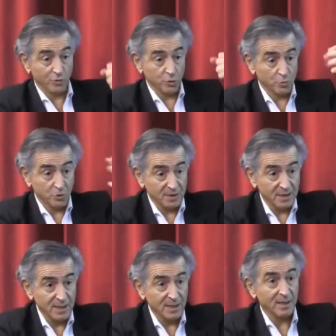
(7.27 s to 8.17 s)
la force
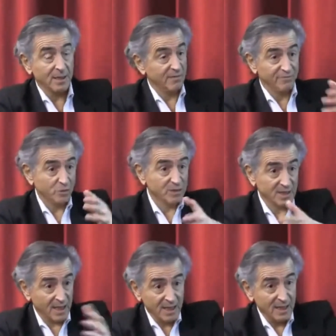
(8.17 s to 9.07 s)
politique, la
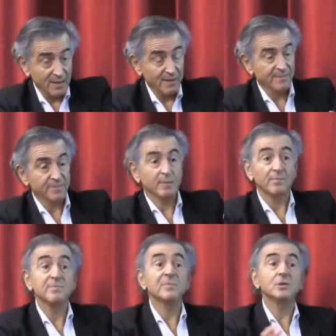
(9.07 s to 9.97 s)
force d'Israël,
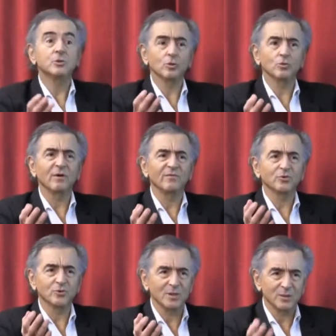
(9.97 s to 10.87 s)
mais surtout la
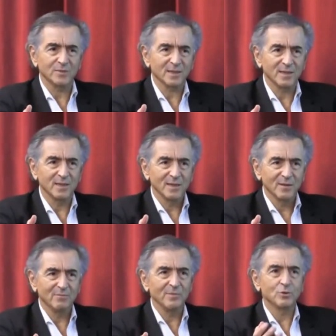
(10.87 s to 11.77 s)
force de l'esprit,
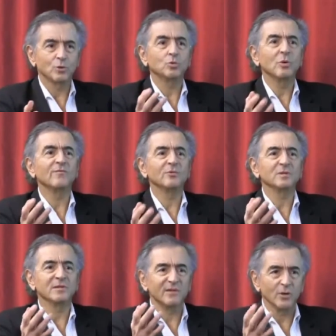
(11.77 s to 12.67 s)
mais surtout la
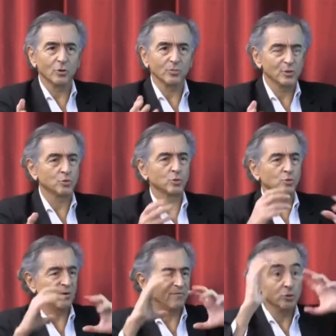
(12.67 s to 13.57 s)
force des valeurs, mais
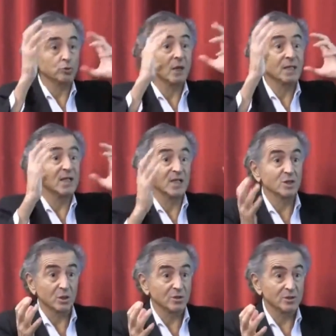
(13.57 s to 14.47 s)
surtout la force de
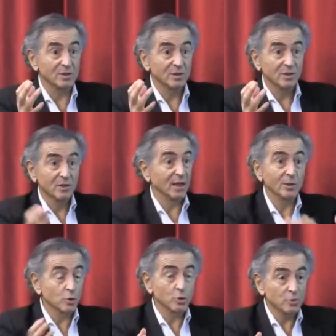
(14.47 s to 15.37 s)
l'intelligence.
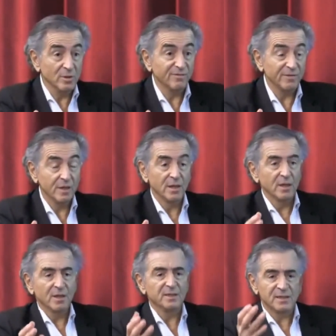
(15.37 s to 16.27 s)
Être juif,
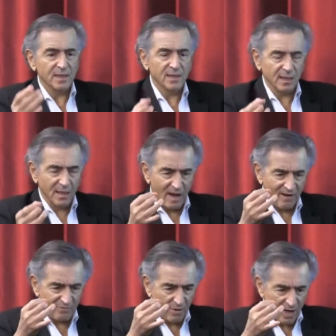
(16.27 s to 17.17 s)
c'est
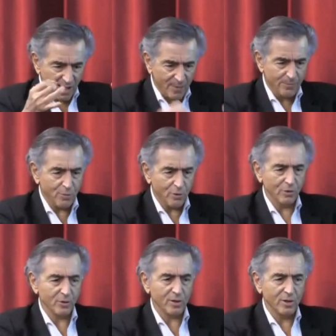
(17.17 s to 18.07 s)
avoir
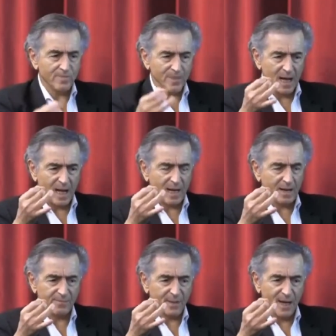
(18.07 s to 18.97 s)
rapport
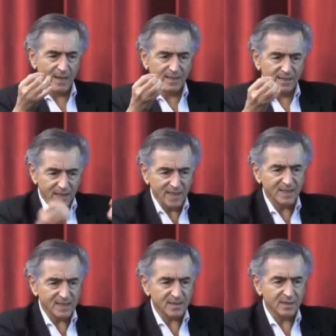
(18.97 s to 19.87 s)
à, un
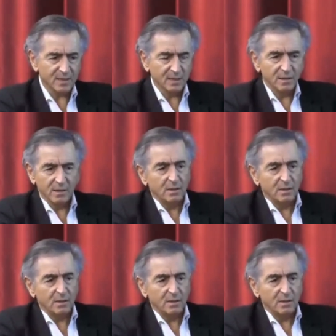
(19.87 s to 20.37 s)
texte